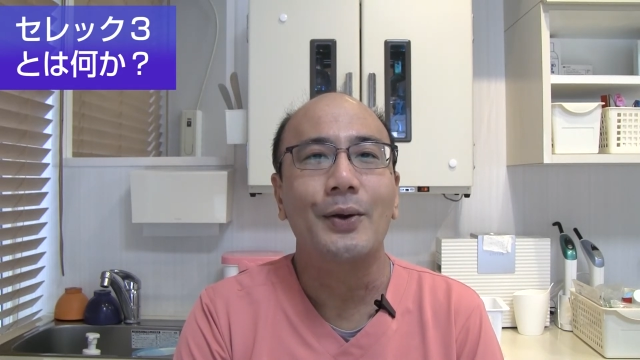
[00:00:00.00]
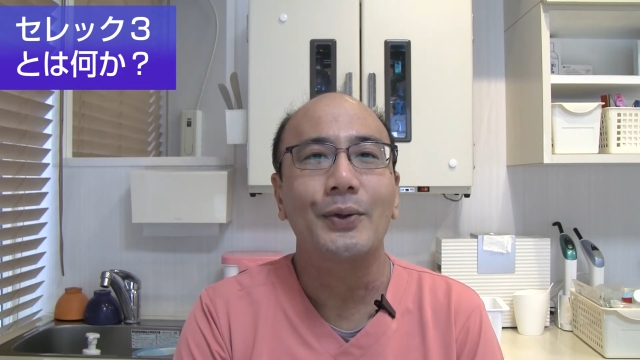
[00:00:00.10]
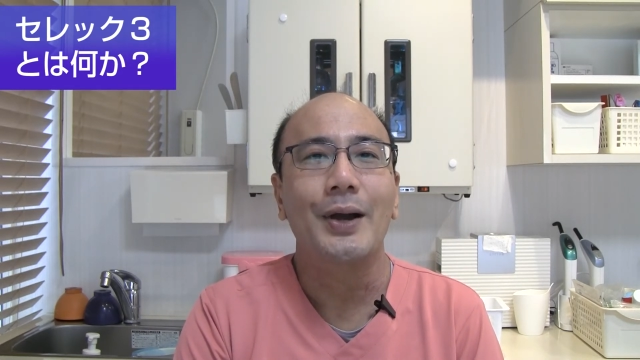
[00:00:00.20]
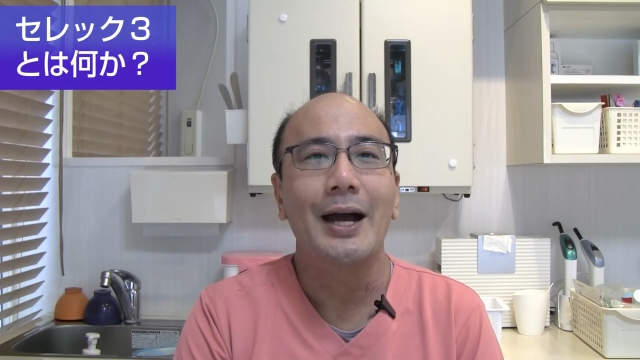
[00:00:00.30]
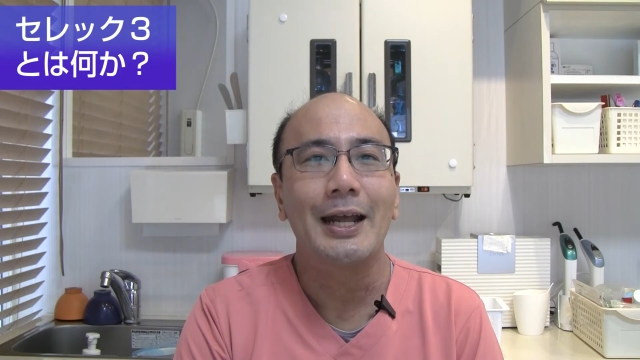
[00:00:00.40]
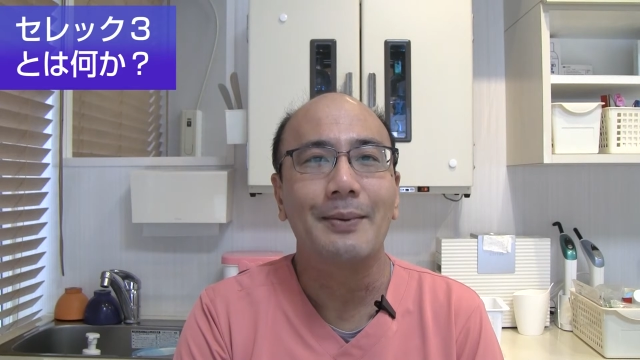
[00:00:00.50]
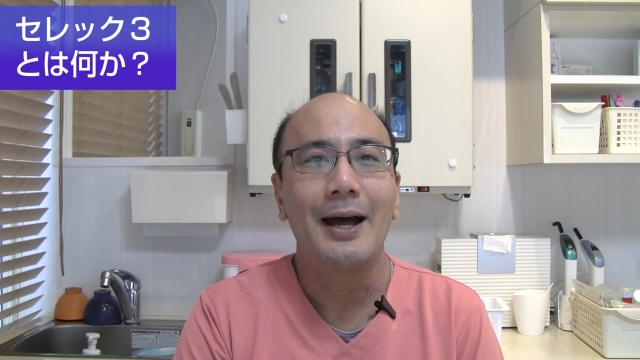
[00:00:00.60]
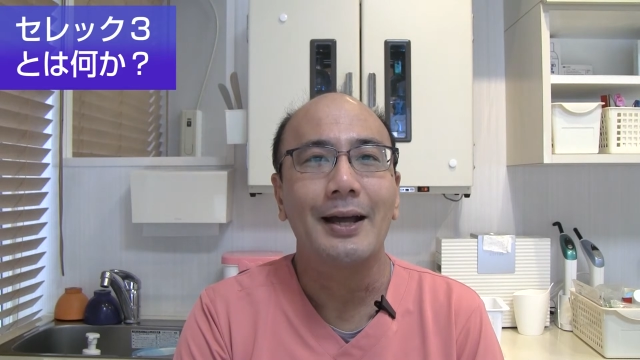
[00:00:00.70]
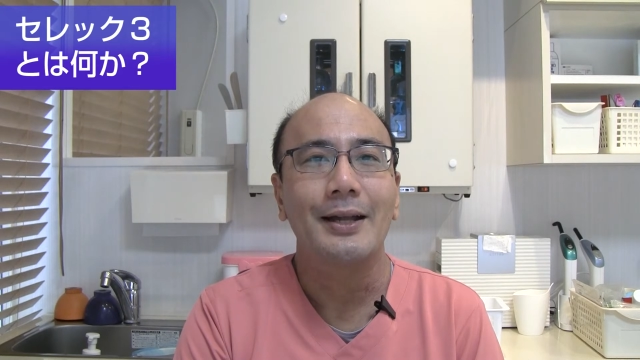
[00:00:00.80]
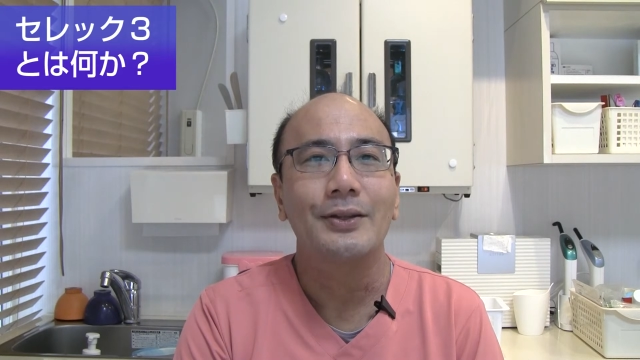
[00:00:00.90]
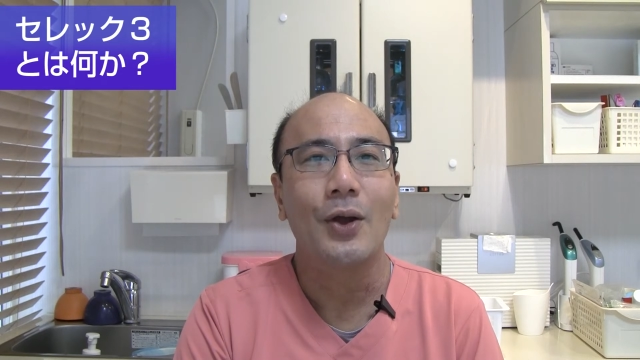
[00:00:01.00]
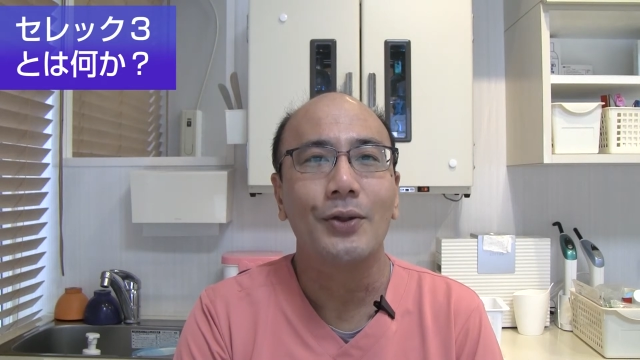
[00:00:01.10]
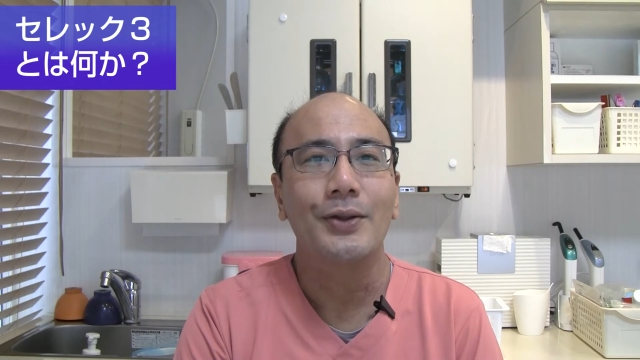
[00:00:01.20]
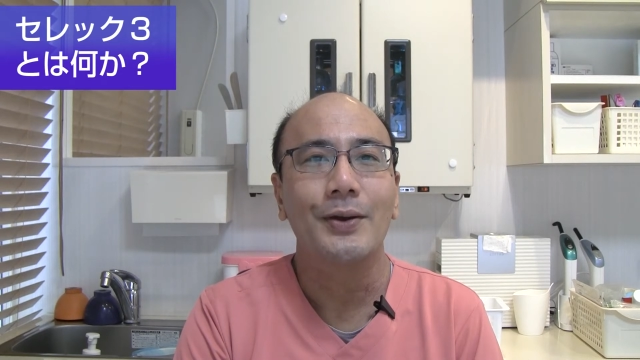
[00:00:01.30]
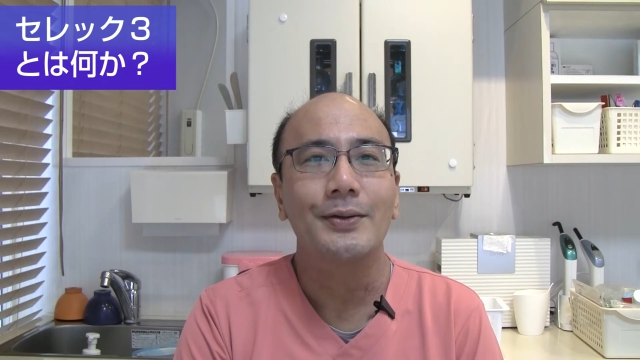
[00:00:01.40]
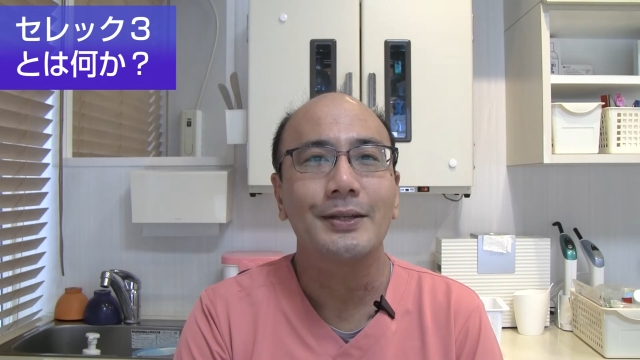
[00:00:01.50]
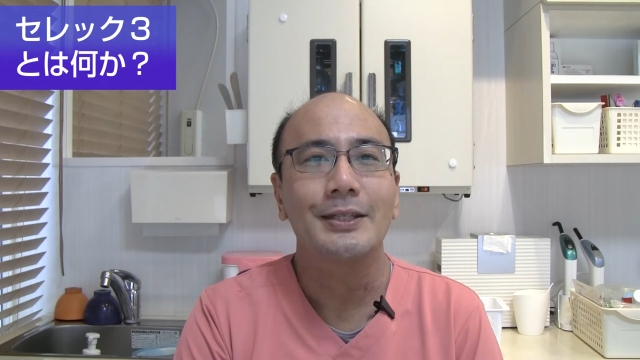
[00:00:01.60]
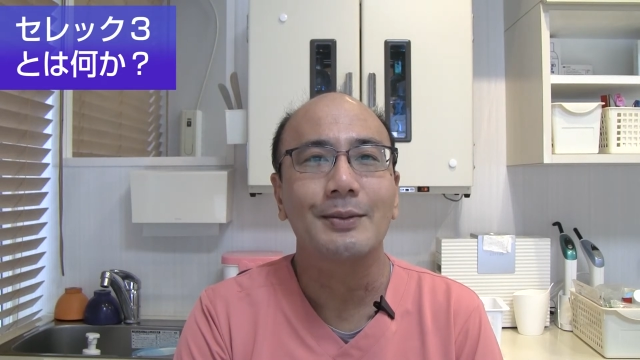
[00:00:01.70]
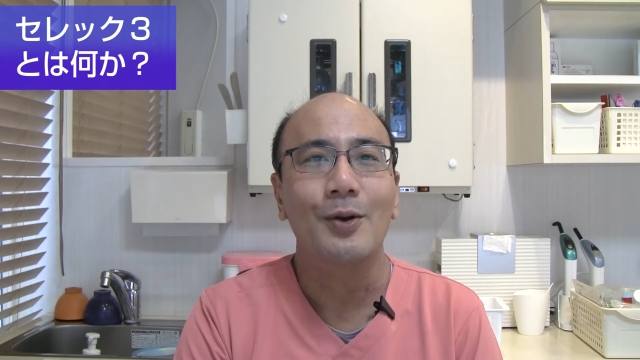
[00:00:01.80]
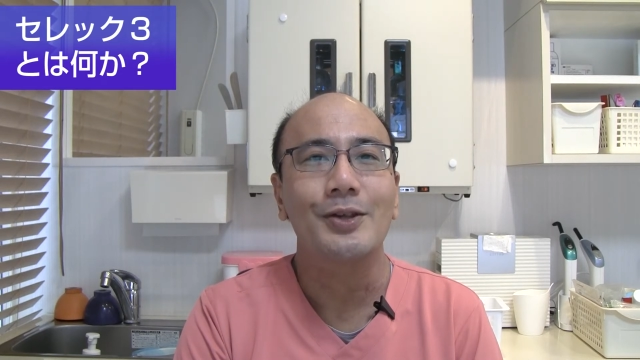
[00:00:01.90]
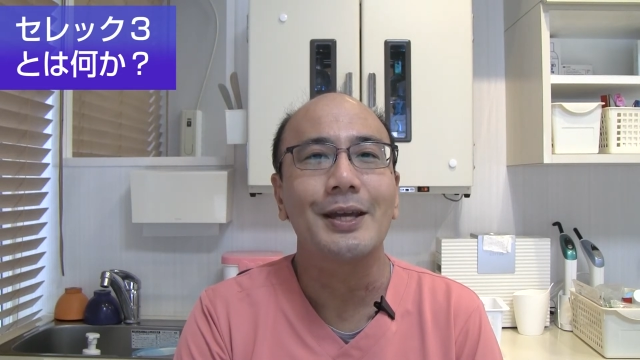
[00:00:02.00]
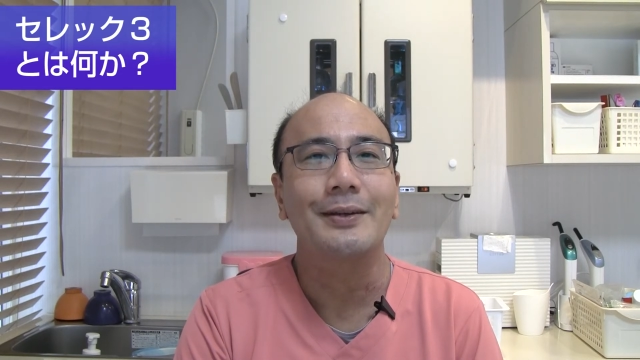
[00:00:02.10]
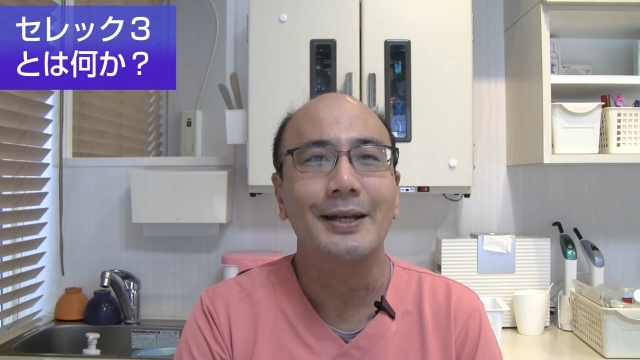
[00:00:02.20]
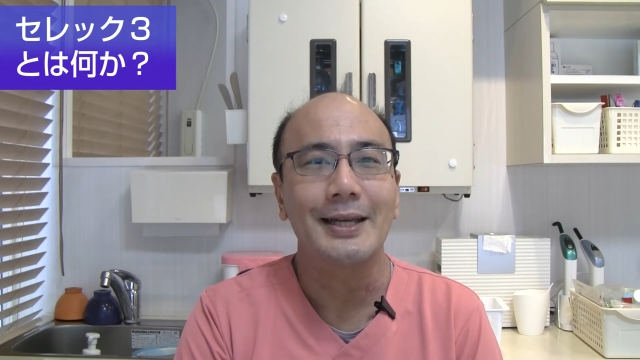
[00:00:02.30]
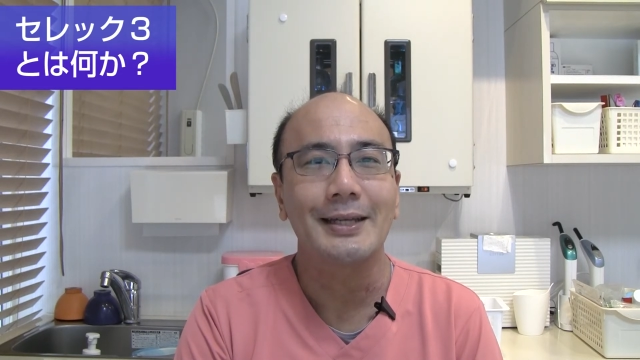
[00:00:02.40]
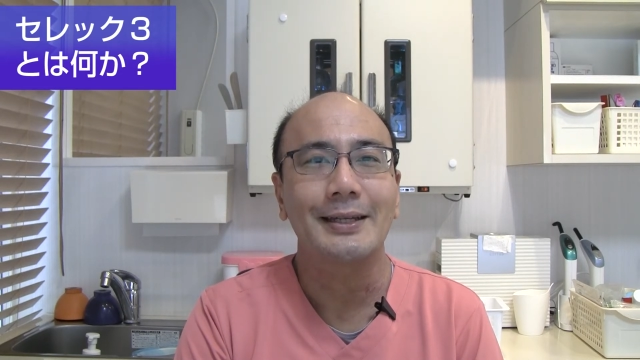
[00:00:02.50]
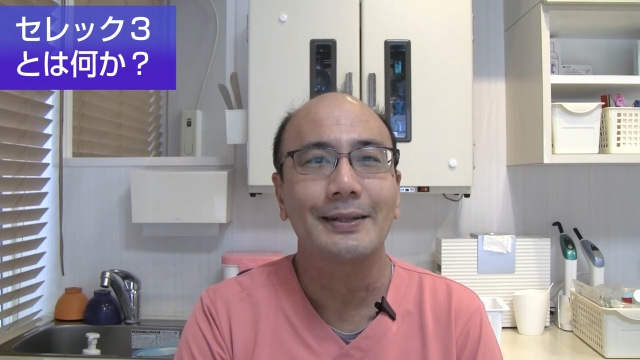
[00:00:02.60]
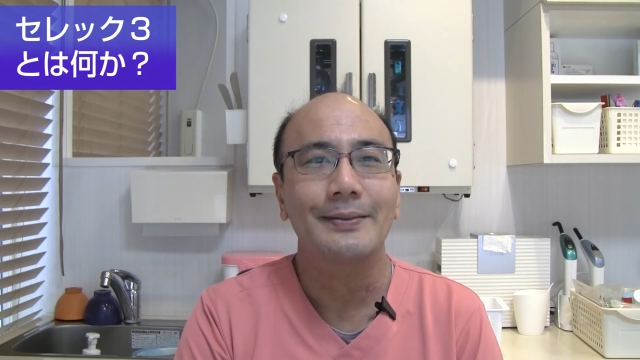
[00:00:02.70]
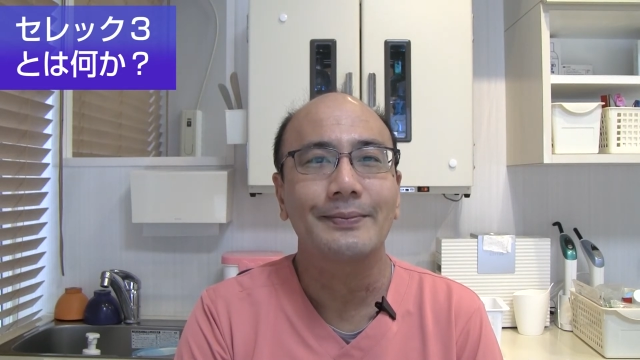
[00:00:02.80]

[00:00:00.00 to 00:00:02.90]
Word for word: いことがあればどんどん質問してください